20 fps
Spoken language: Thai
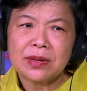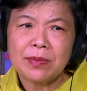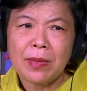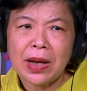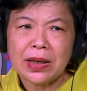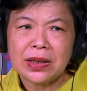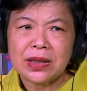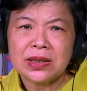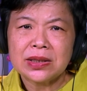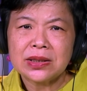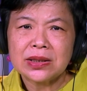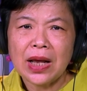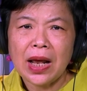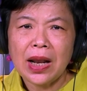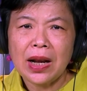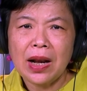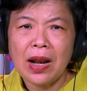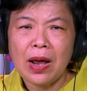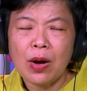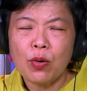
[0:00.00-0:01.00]
นสมาธิ
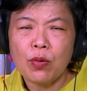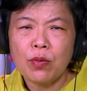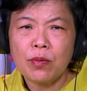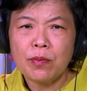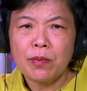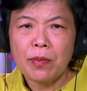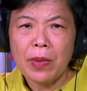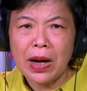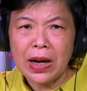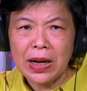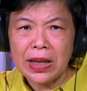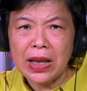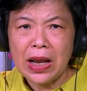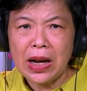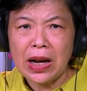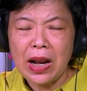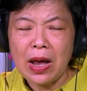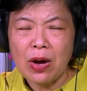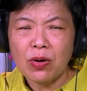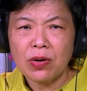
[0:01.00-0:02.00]
สั้นแล้วมาเรี
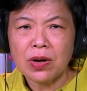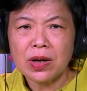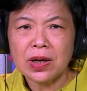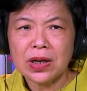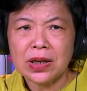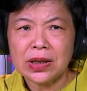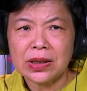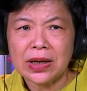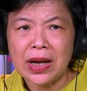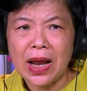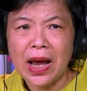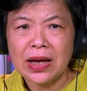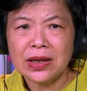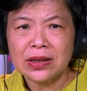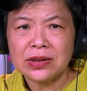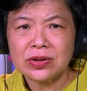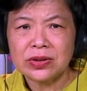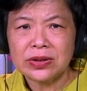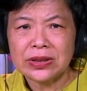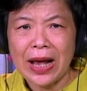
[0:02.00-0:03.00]
ยนแล้วก็เกิดได้
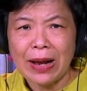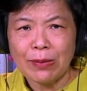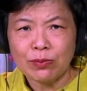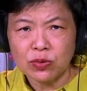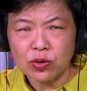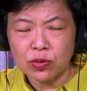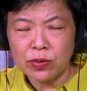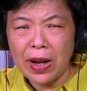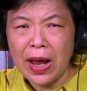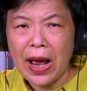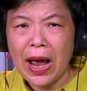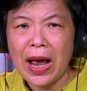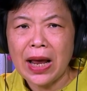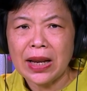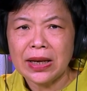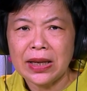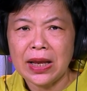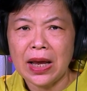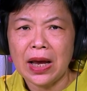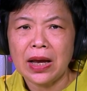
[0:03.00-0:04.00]

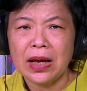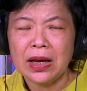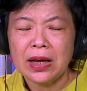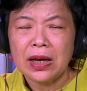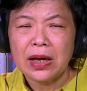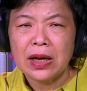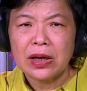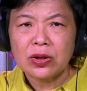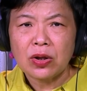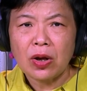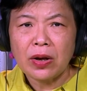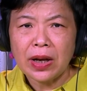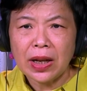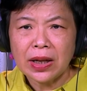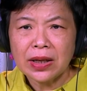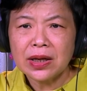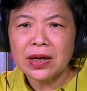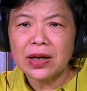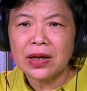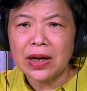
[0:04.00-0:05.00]
3.5 เนี่ย ตอน
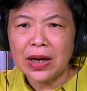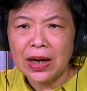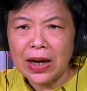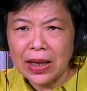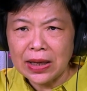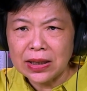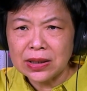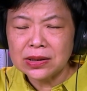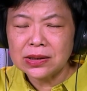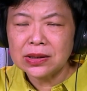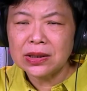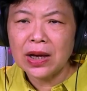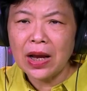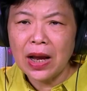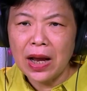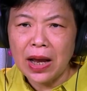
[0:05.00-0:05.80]
นั้นเกิดอะไรขึ้น